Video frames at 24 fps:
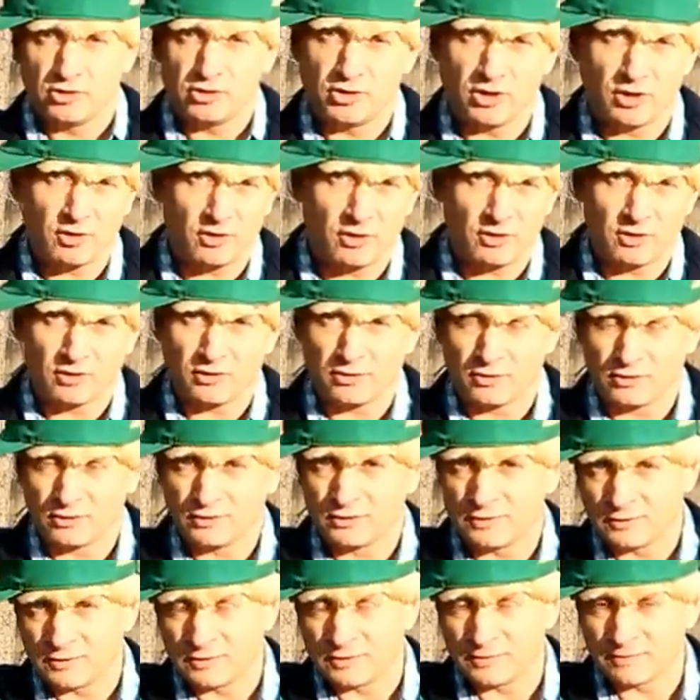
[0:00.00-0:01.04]
No, e,
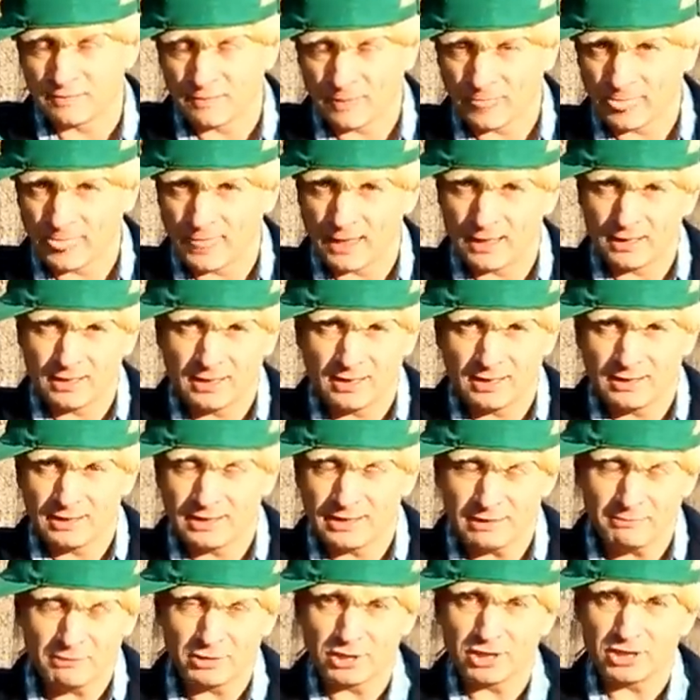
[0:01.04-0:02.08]

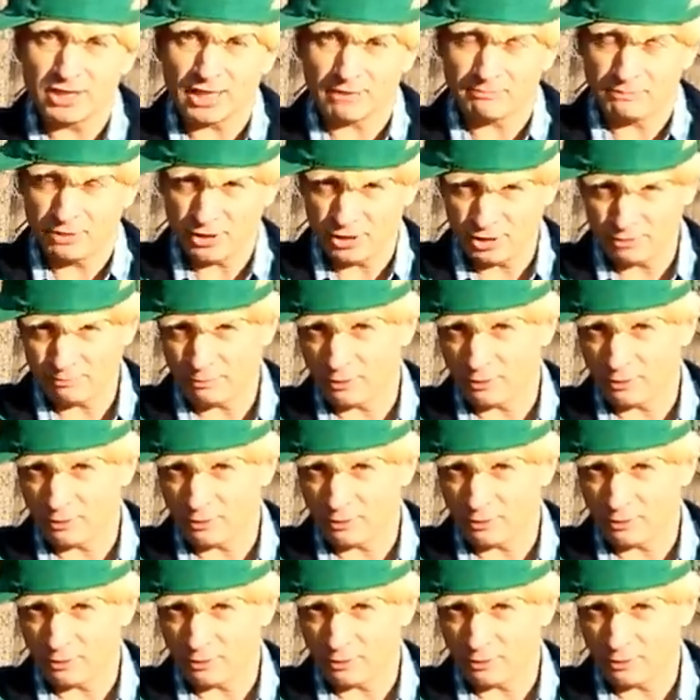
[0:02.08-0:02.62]
nie może tak być,